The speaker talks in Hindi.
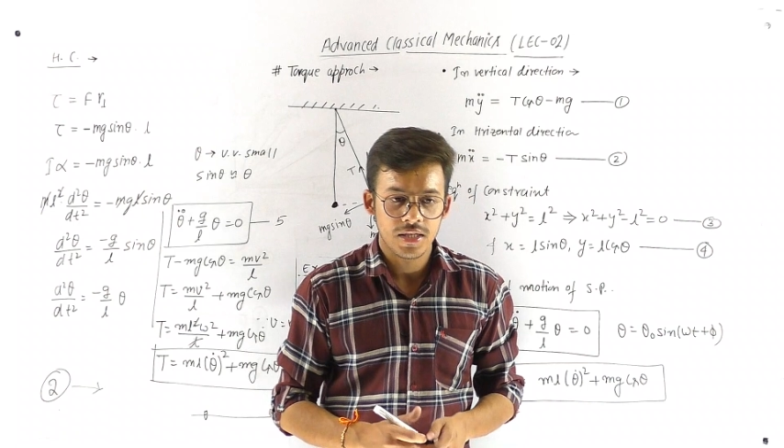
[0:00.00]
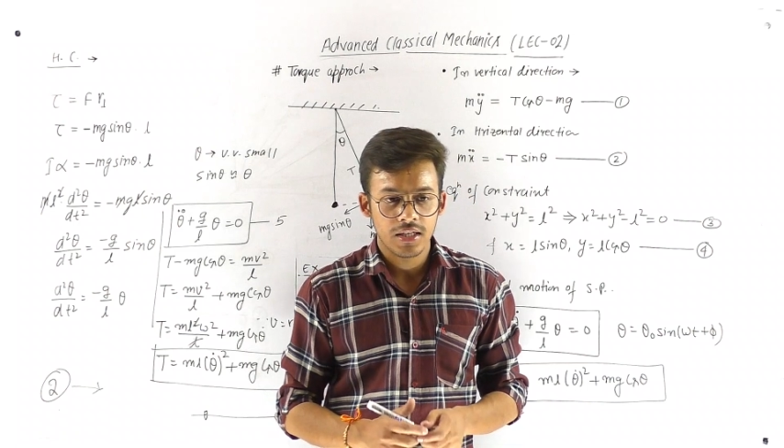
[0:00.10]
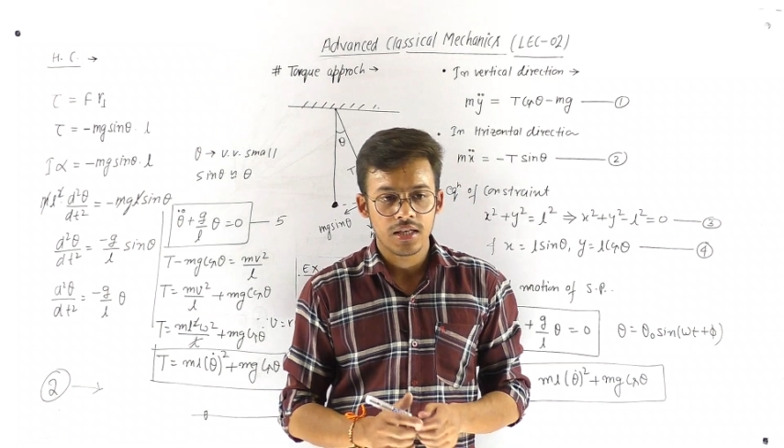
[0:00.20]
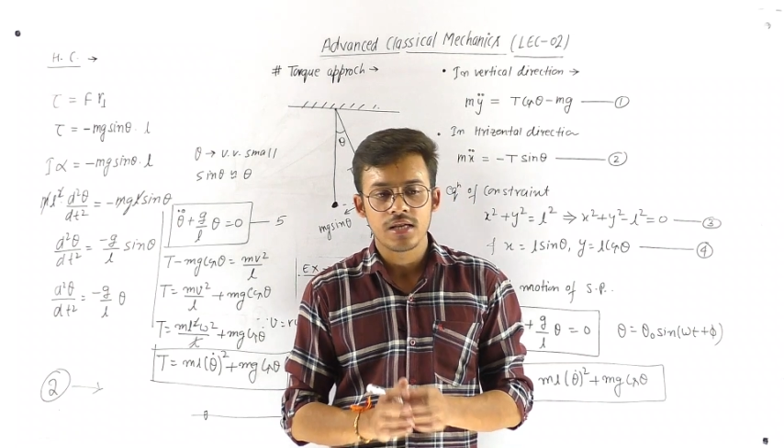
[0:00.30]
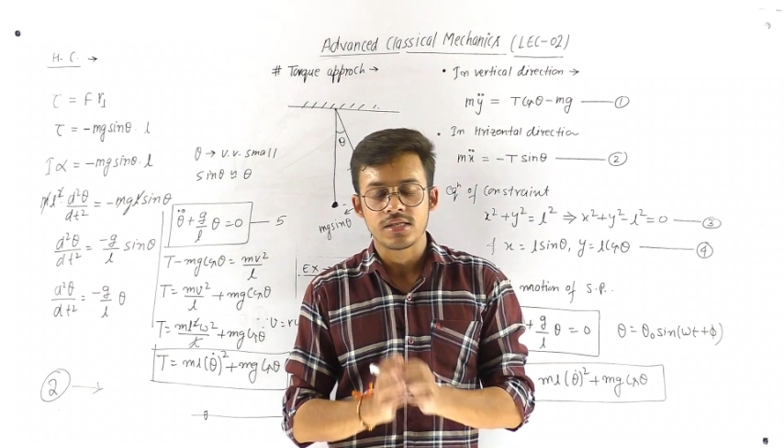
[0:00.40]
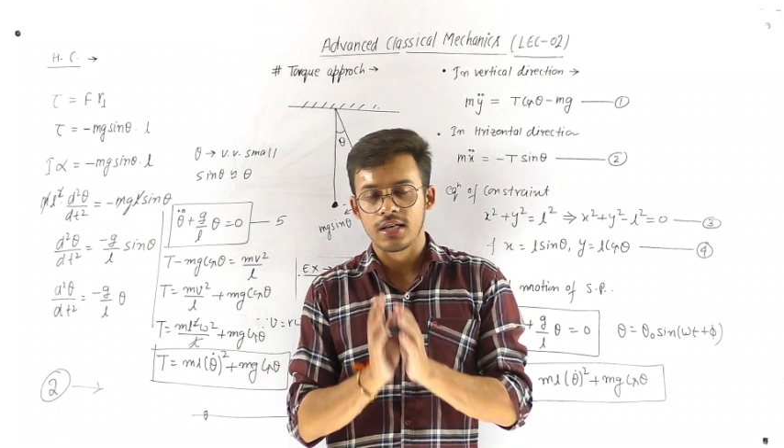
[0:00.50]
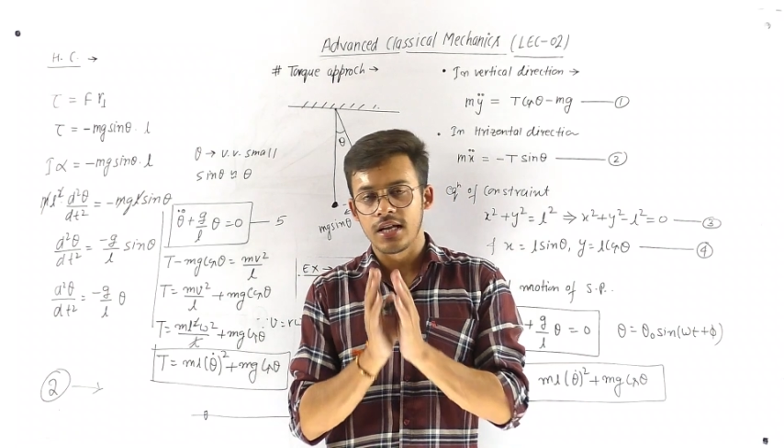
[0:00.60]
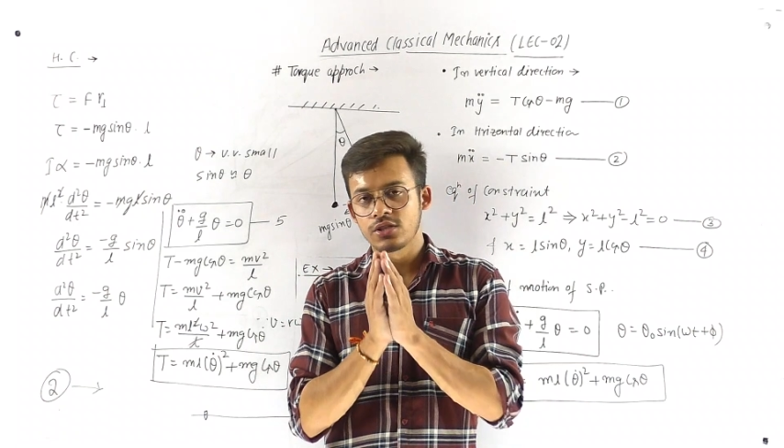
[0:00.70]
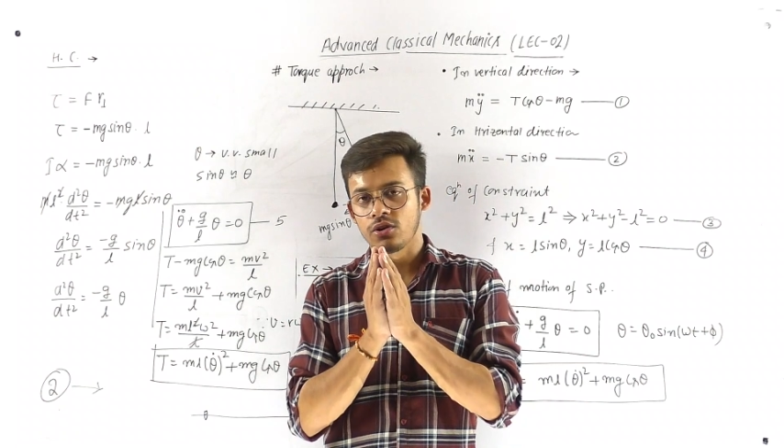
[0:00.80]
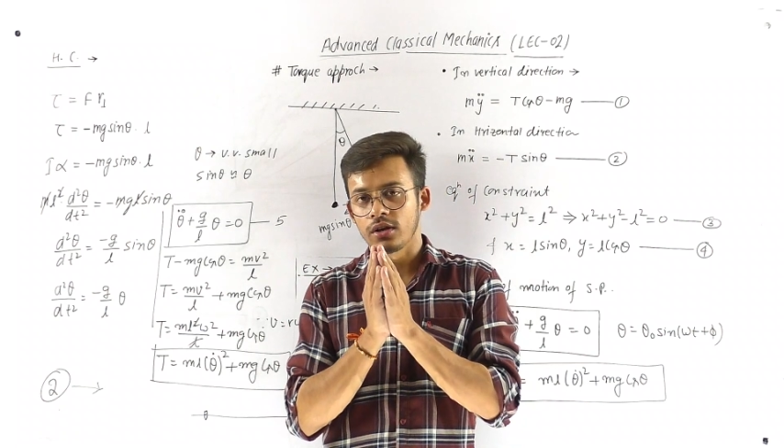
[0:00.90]
करेंगे कि
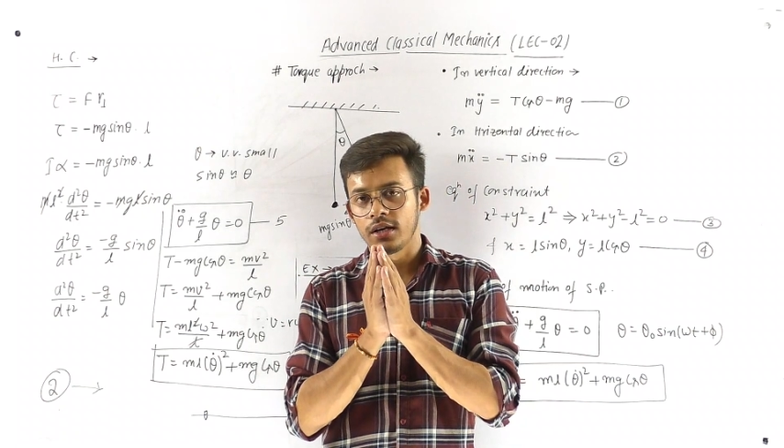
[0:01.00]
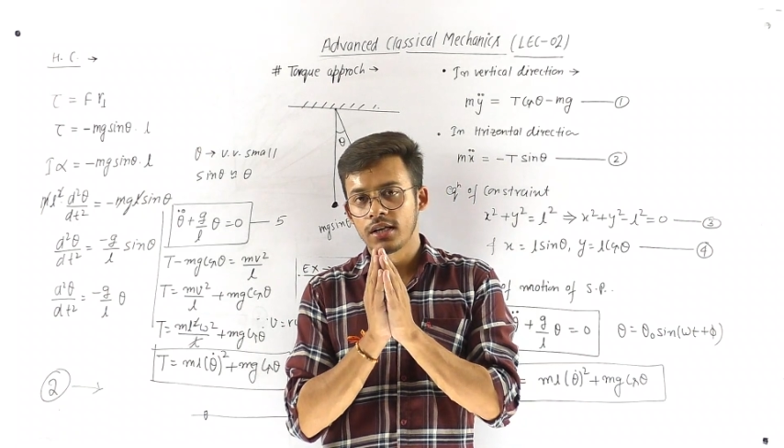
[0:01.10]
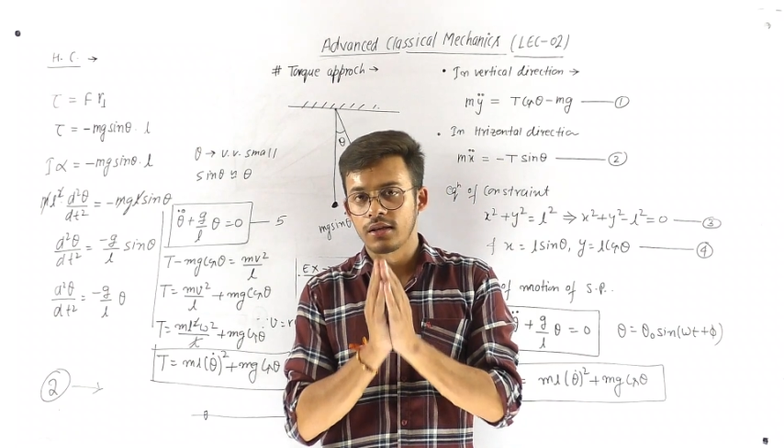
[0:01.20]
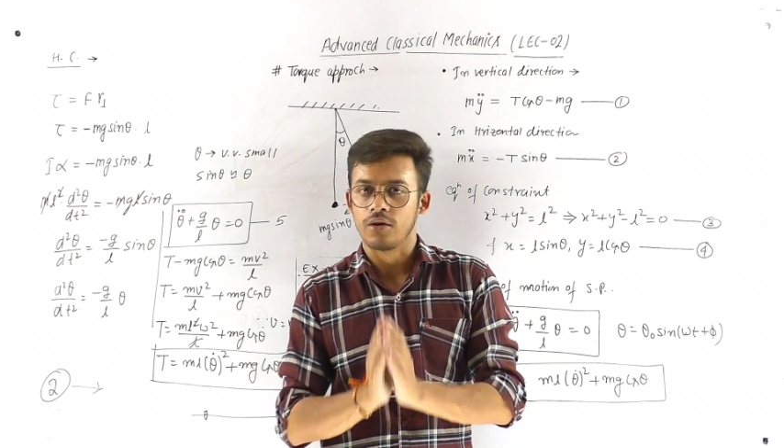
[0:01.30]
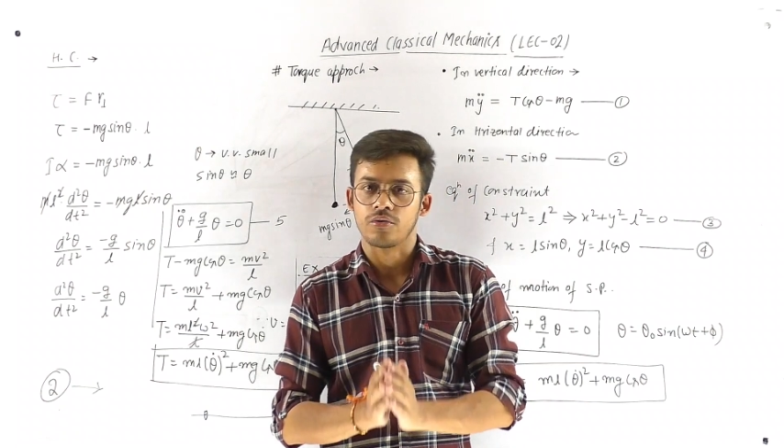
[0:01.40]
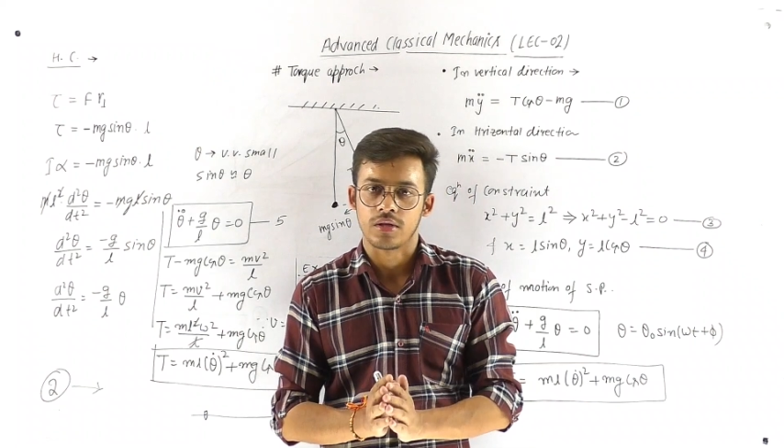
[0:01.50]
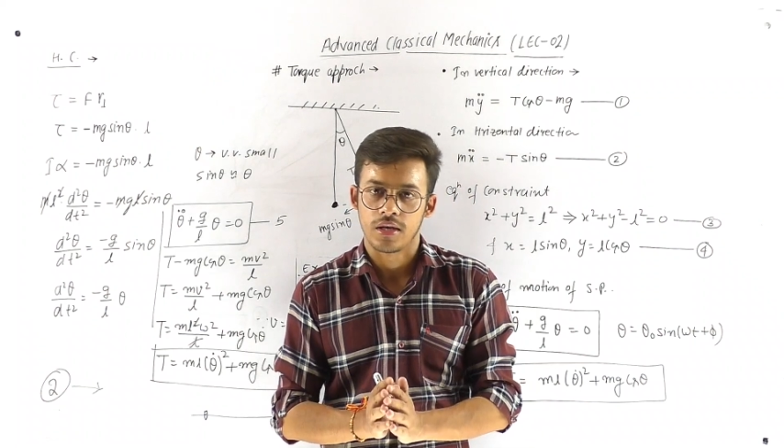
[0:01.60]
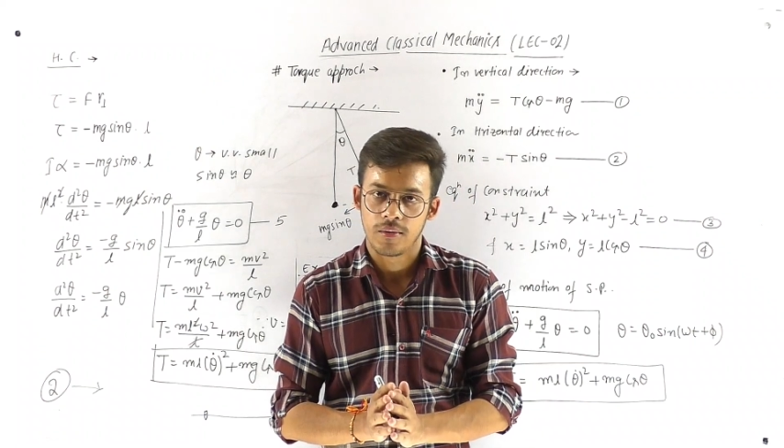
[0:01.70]
जनरलाइज कोऑर्डिनेट क्या होता